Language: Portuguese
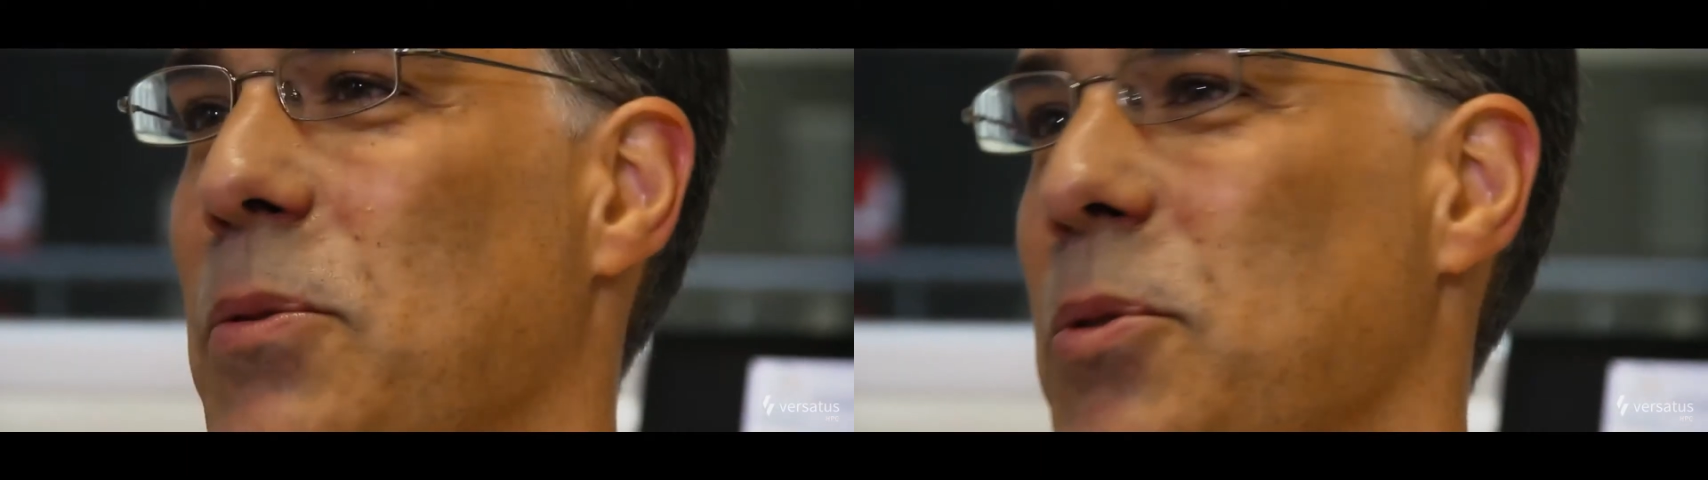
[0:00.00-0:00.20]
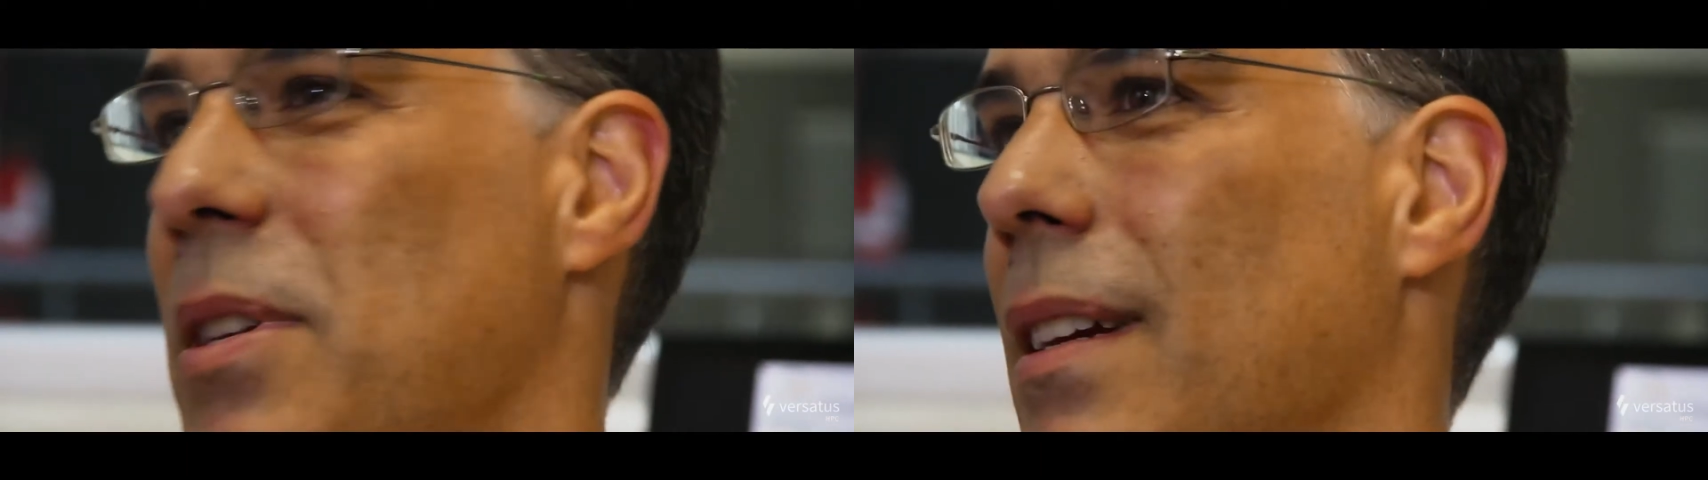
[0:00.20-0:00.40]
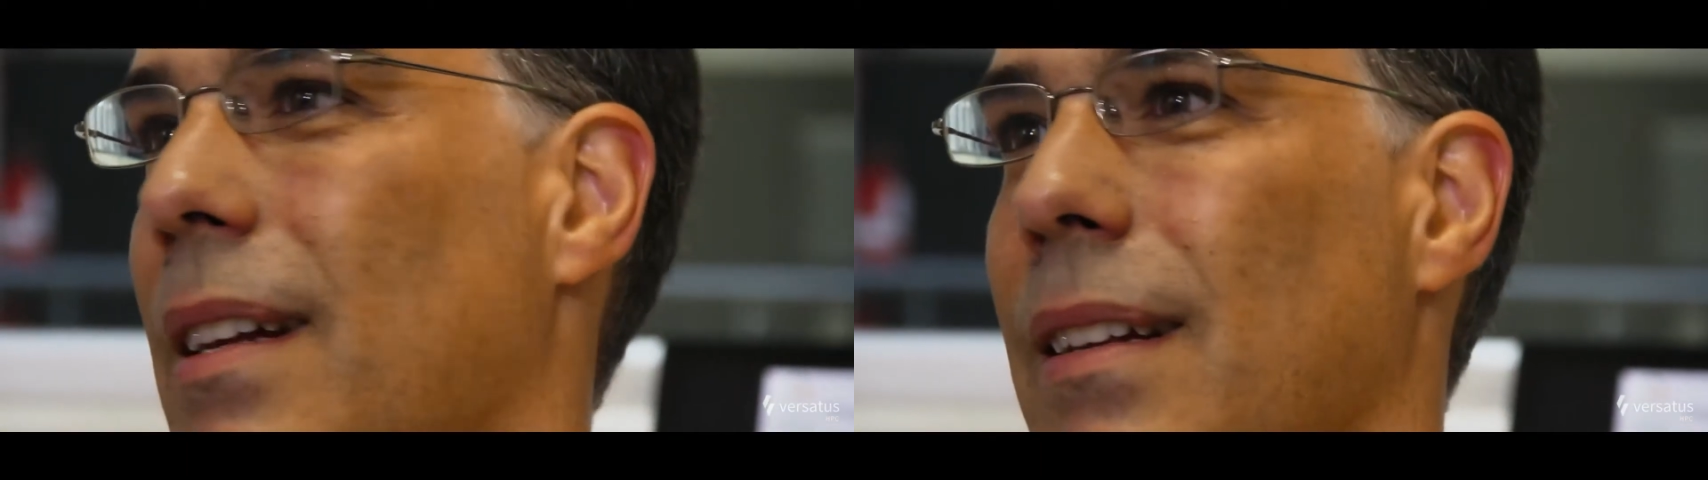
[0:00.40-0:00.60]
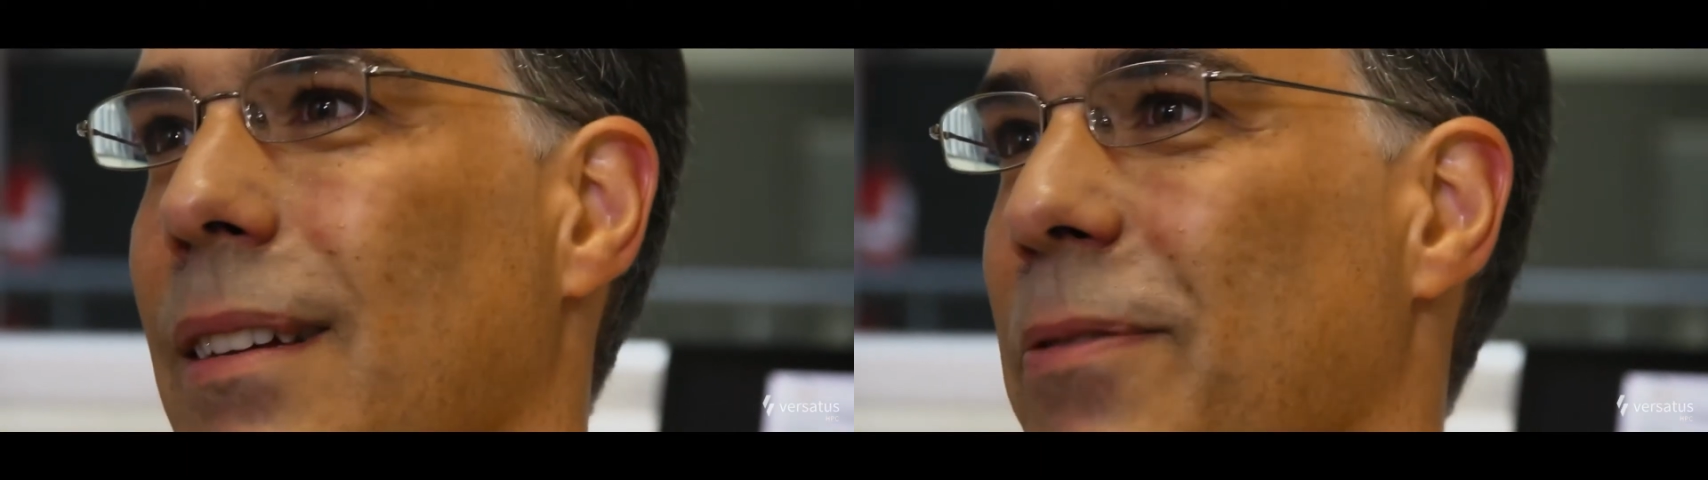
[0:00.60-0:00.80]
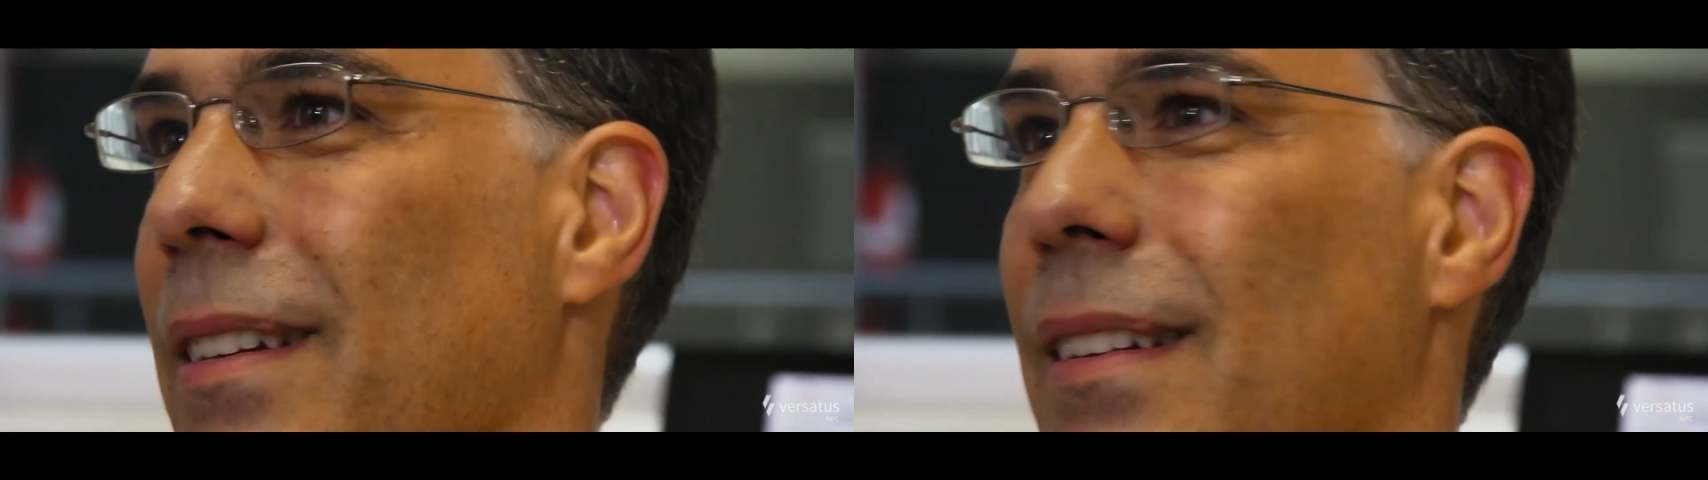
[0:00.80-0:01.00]
no dia que ela
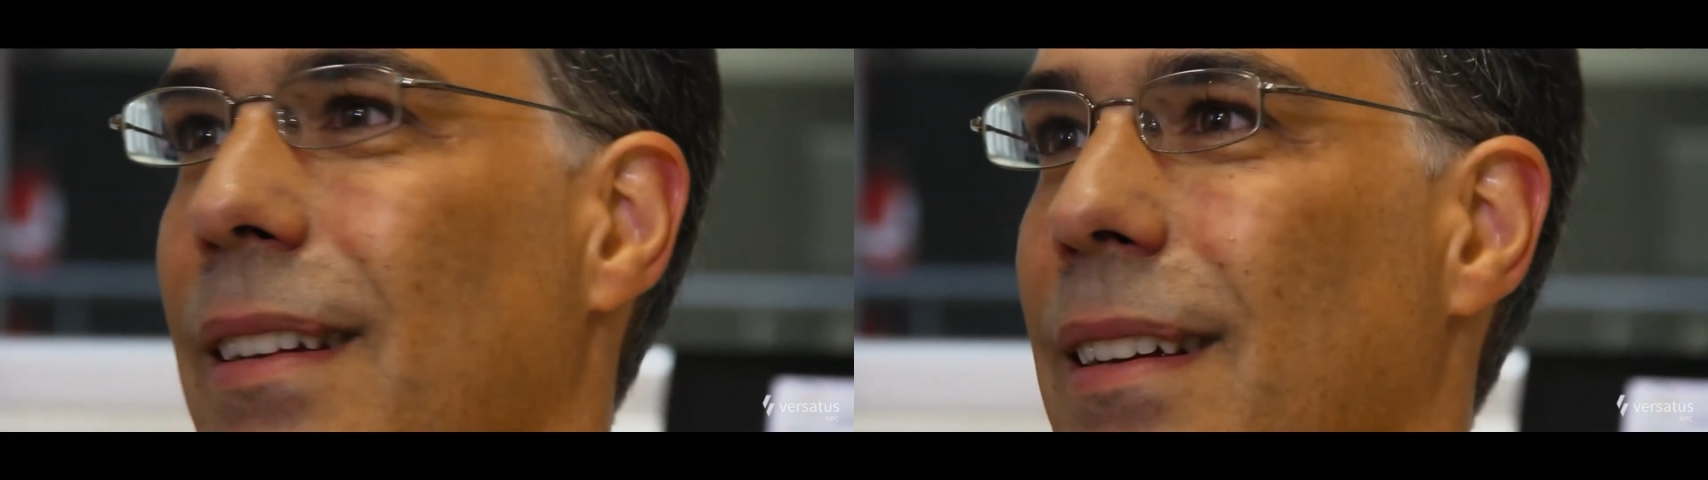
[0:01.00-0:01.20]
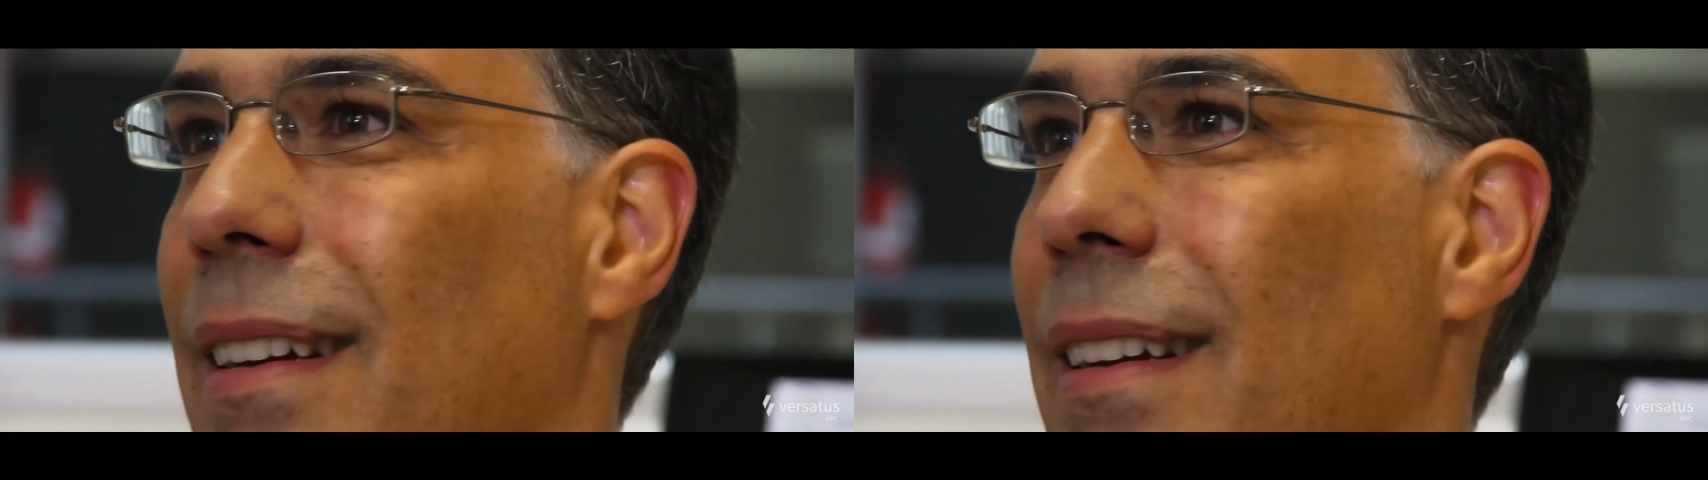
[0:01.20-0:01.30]
defender,